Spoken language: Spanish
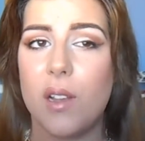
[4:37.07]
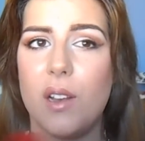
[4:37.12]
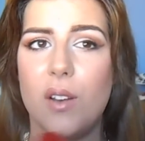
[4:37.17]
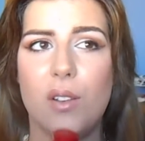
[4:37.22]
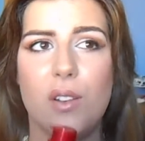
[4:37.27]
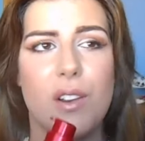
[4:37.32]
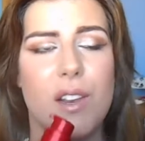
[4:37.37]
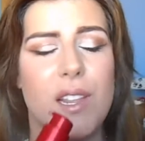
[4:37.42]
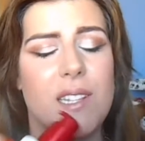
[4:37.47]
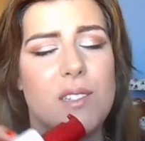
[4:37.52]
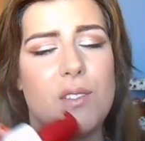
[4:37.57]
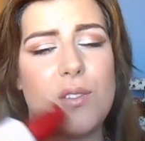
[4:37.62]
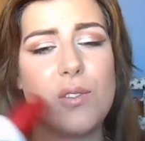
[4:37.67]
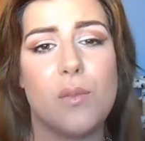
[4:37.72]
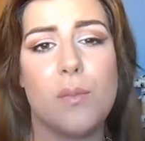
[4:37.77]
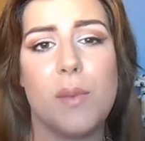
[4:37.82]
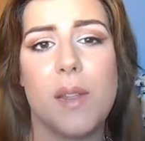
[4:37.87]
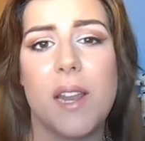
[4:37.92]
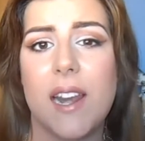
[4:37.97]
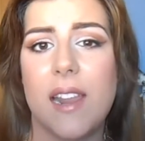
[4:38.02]
El olor es
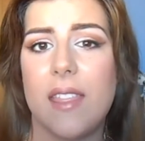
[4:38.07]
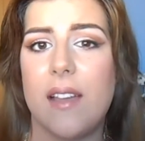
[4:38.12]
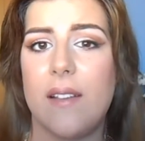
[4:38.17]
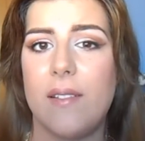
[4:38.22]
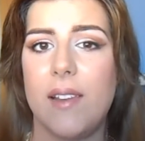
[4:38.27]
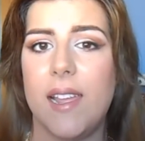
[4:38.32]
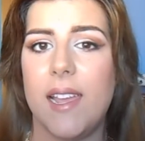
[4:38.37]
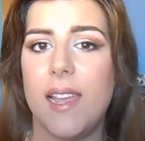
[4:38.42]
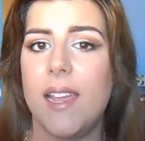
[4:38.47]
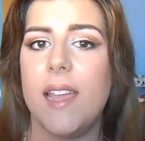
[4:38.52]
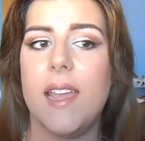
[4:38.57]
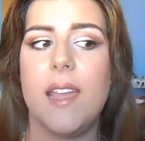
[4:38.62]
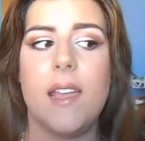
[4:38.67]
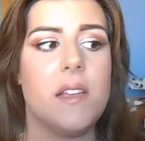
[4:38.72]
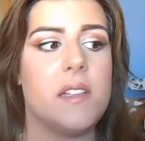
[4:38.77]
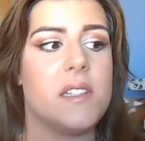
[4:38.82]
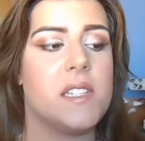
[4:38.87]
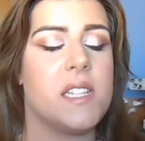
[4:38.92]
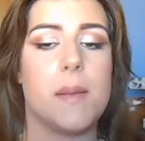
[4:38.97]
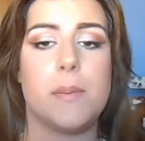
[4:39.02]
súper agradable,
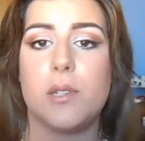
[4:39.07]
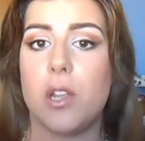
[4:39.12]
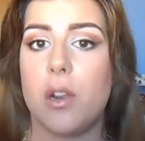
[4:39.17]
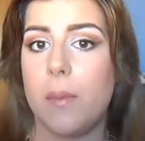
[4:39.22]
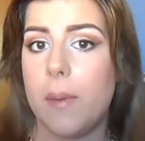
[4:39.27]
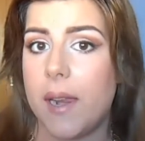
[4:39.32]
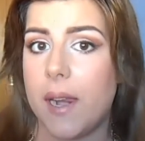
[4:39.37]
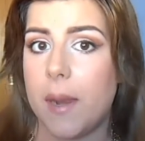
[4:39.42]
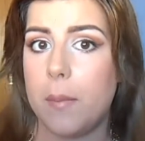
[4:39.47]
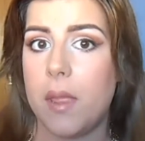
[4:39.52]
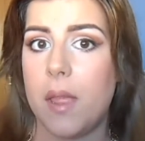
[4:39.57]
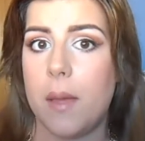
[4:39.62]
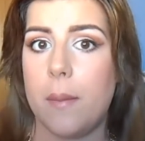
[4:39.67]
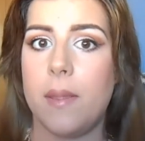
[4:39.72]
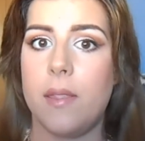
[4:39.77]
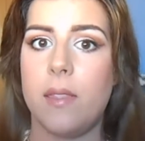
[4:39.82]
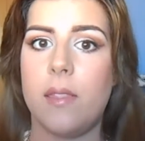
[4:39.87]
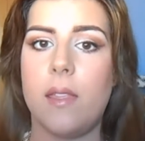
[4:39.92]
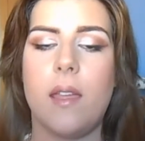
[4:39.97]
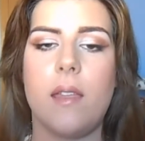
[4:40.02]
se absorbe
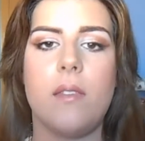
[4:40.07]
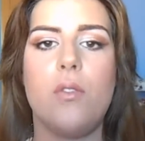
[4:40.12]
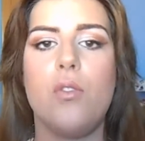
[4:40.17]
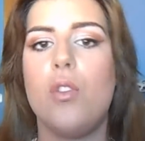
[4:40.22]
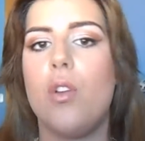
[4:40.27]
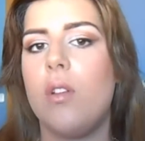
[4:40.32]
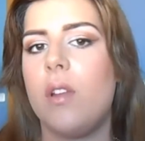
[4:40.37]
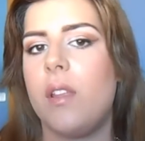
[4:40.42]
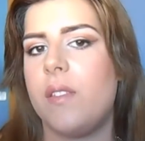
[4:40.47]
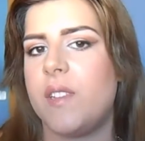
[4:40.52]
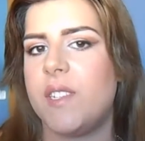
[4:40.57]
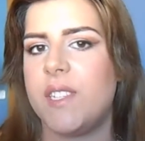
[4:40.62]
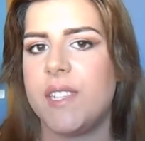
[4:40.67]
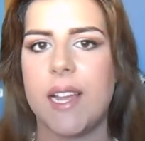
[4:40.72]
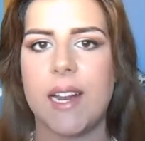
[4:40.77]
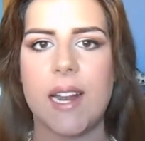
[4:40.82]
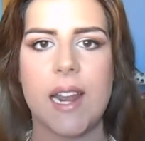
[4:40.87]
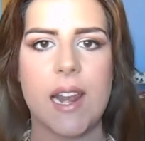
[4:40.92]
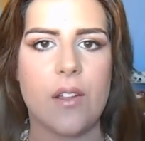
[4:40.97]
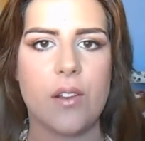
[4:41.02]
rápidamente, no
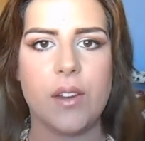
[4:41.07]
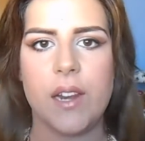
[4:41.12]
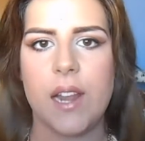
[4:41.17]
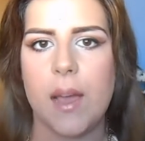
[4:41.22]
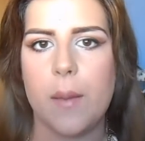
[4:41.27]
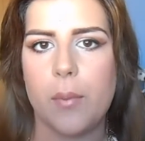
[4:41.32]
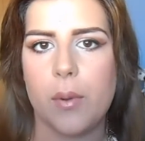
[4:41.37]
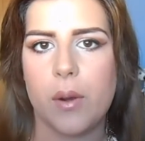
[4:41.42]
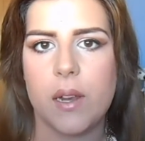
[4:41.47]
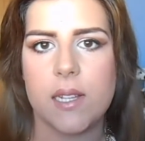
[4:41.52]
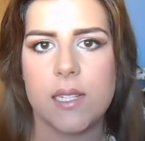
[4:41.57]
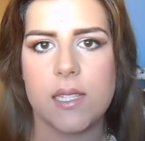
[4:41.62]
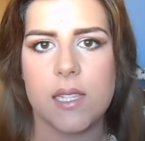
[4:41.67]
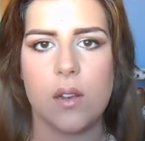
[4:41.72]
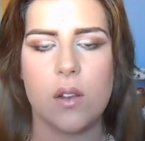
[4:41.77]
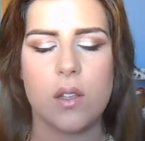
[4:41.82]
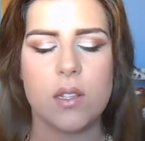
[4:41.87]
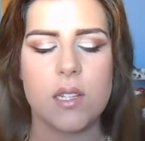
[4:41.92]
necesita aclarado ni nada por el estilo.